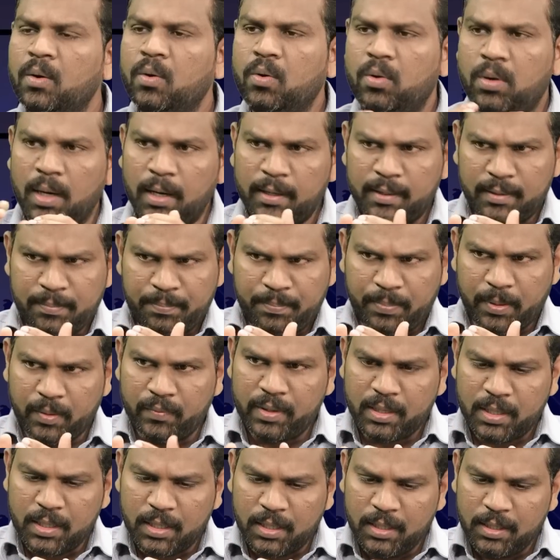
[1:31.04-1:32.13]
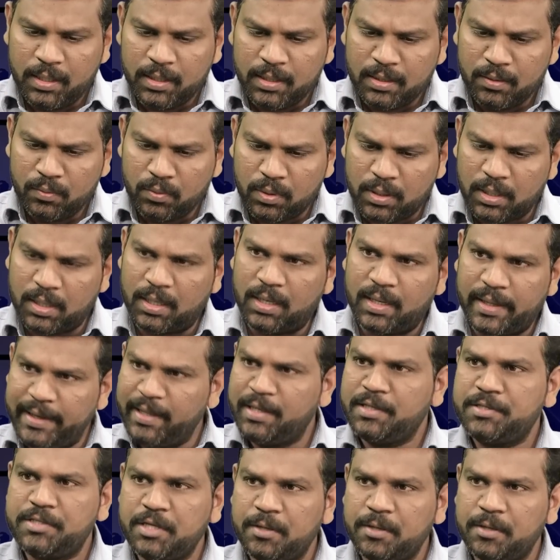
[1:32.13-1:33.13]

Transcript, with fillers: ఓ అంటే పవన్ కళ్యాణ్ ఒక లైన్